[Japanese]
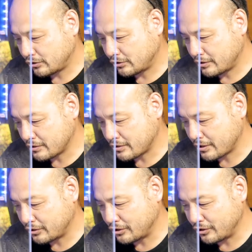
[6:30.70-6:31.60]
が
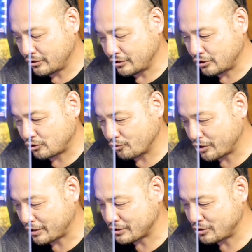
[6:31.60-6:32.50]
最近一緒に
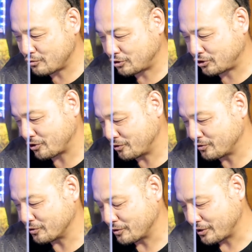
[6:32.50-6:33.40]
活動して
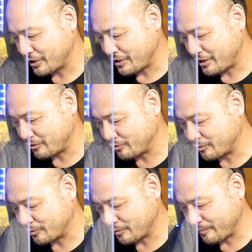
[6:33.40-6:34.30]
る舞